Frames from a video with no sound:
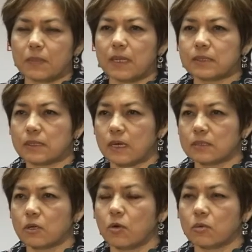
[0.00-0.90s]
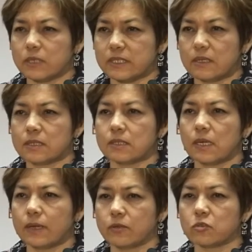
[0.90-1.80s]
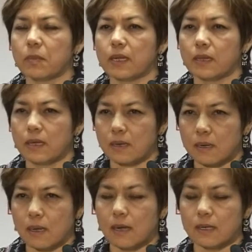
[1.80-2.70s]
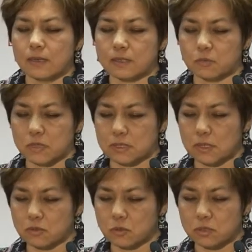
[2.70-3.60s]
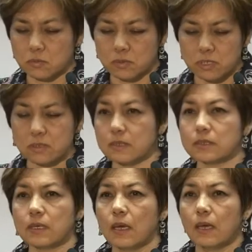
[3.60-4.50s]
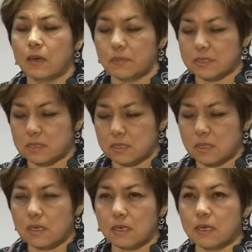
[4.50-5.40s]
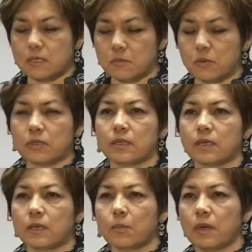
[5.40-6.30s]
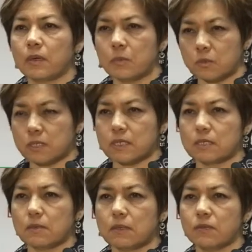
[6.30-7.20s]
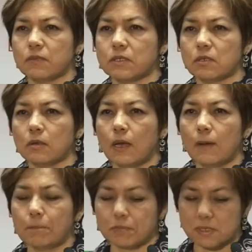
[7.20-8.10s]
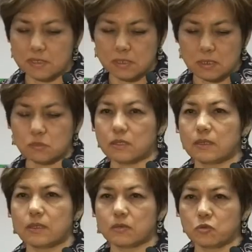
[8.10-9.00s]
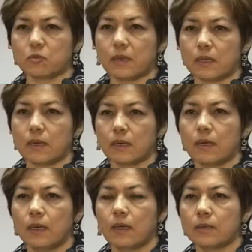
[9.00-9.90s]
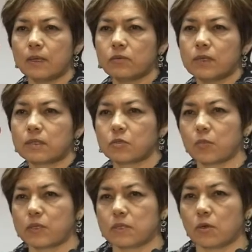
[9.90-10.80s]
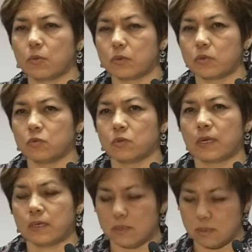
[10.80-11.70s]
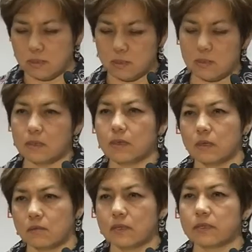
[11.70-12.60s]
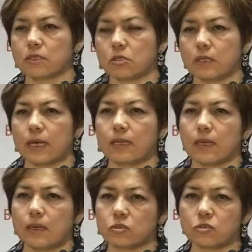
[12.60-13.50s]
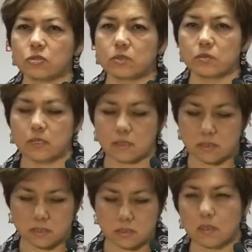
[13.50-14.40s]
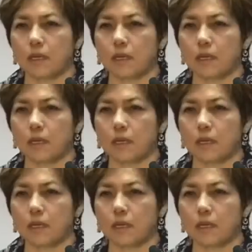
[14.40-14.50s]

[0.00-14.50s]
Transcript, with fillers: las cajas de cobro que sean necesarios para dar ágil respuesta a los contribuyentes, pues que es importante que puedan aprovechar este beneficio y estaremos atentos para dar una respuesta oportuna y una atención de calidad a los contribuyentes.